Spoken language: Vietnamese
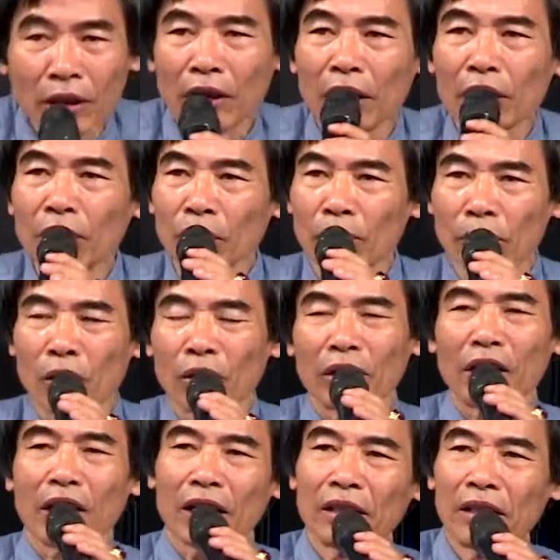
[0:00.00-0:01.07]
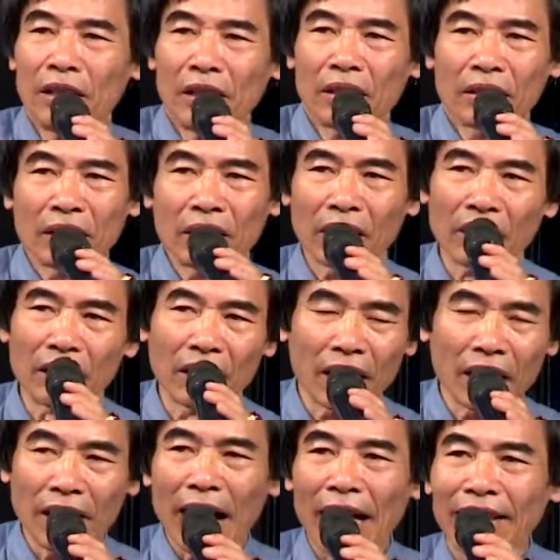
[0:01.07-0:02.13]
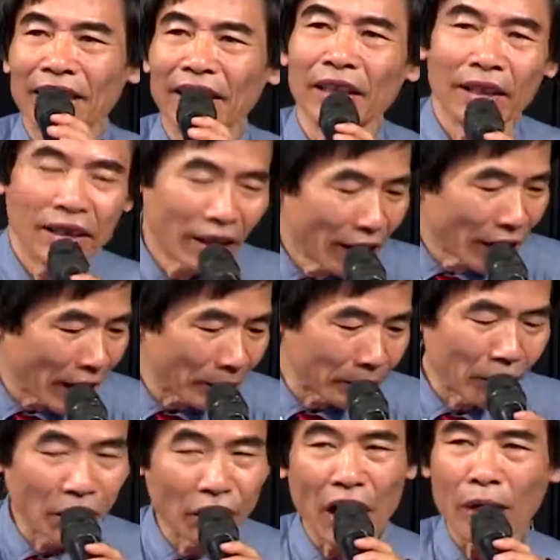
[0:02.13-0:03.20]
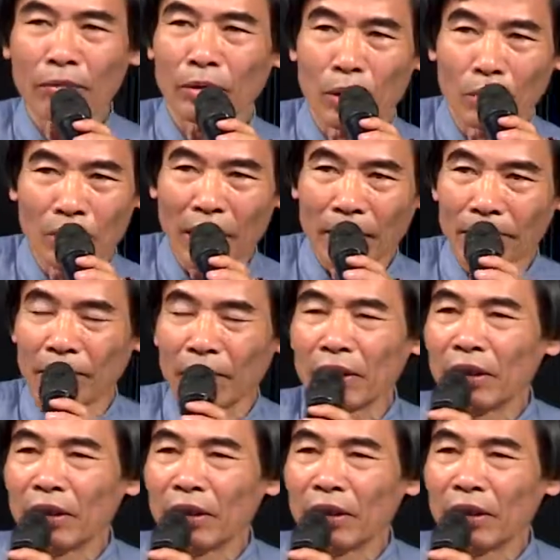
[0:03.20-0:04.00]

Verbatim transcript: ý kiến số 1 là tôi thấy nãy anh MC đọc đúng lắm.